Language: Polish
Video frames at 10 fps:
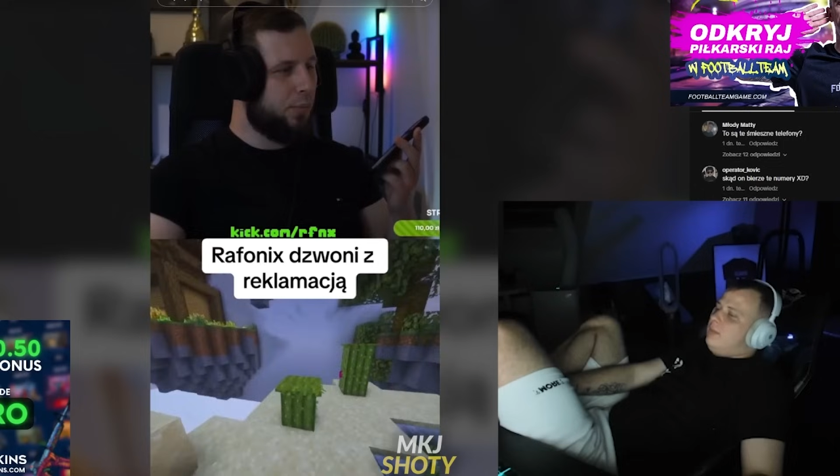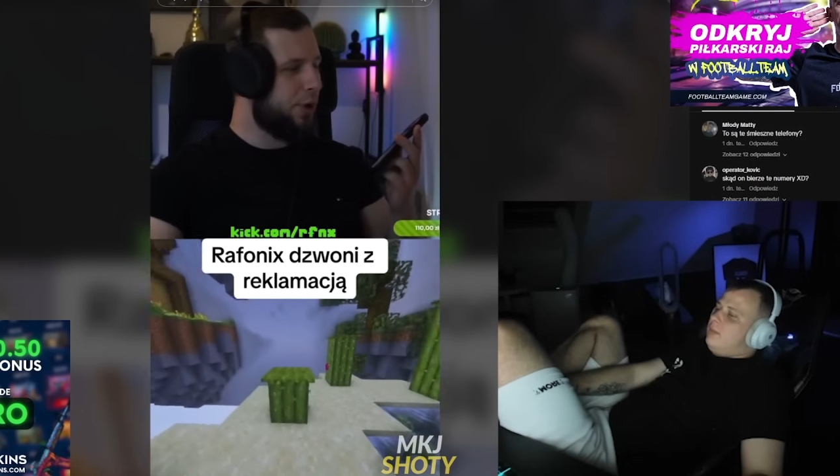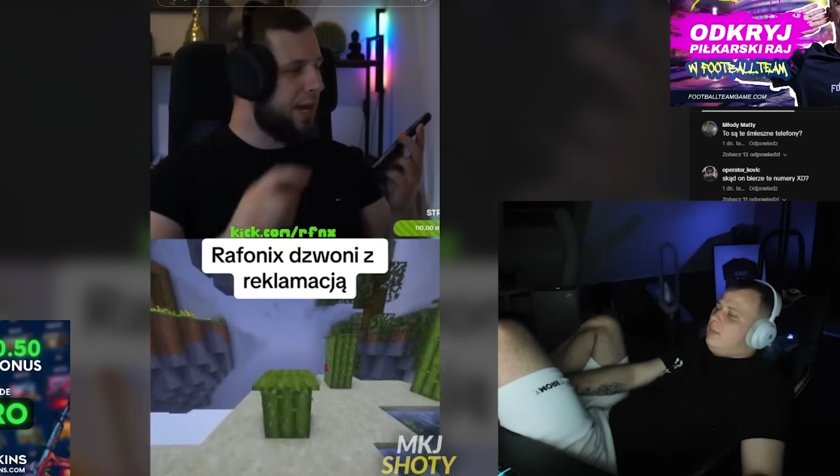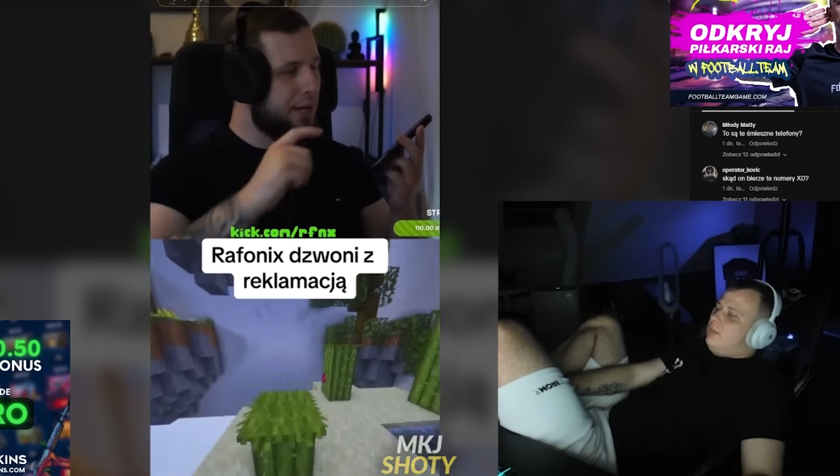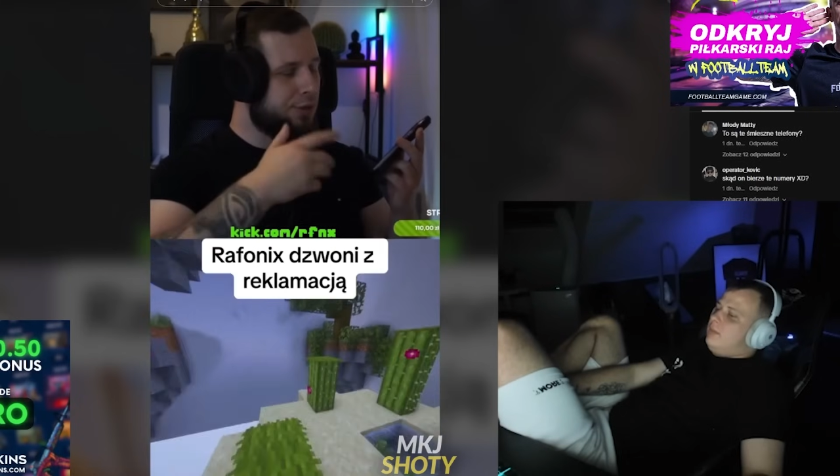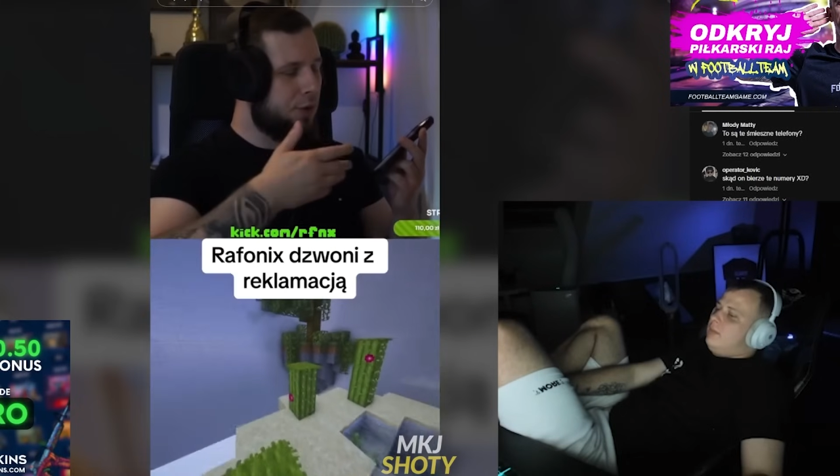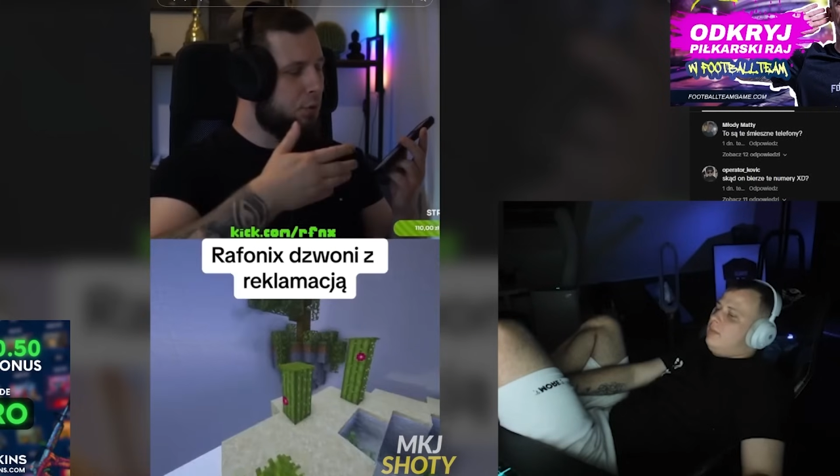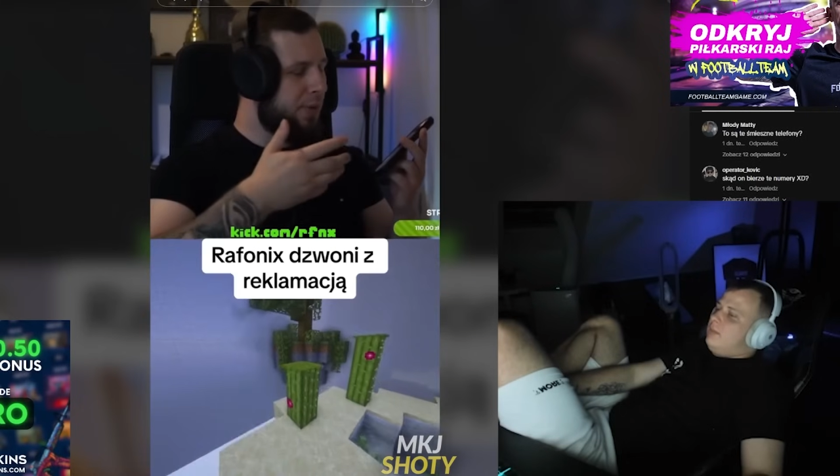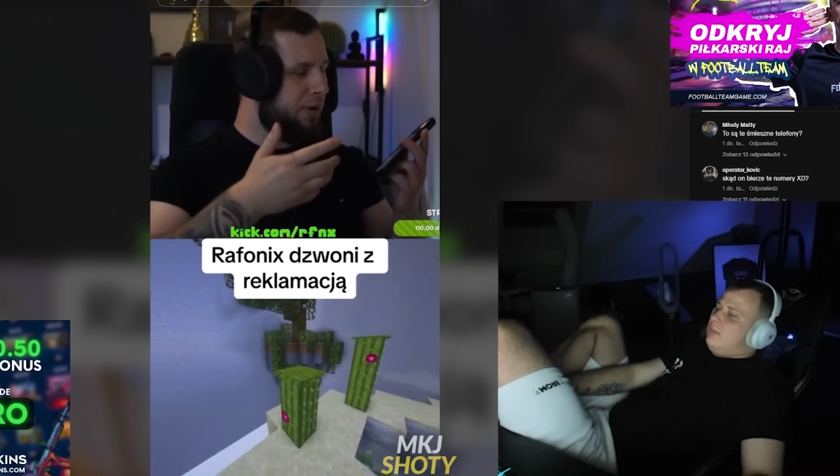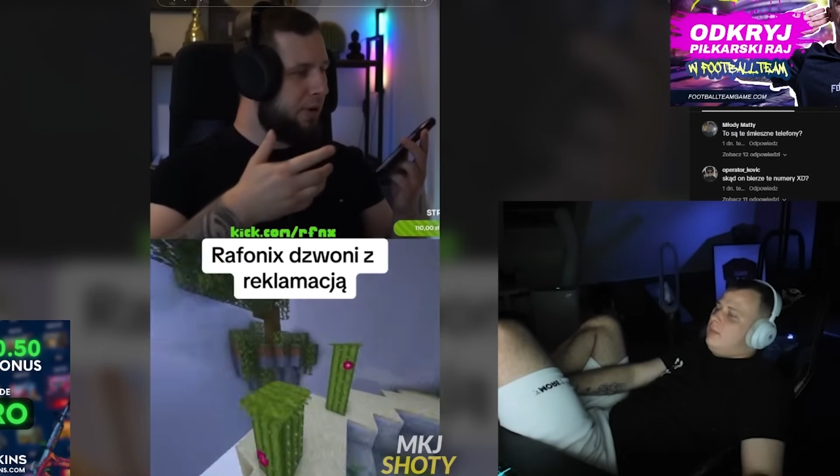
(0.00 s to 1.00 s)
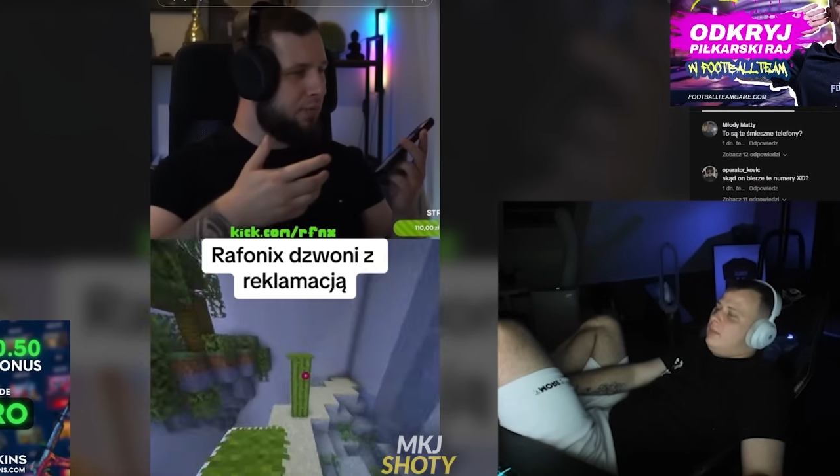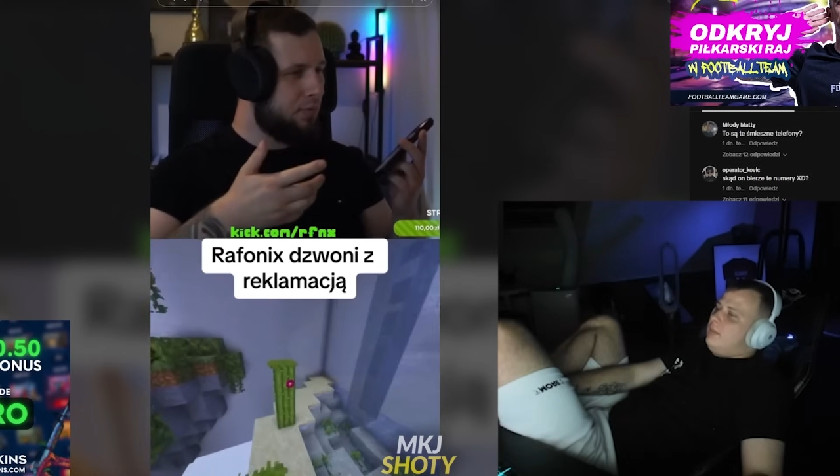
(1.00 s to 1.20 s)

bo ja się umyłem.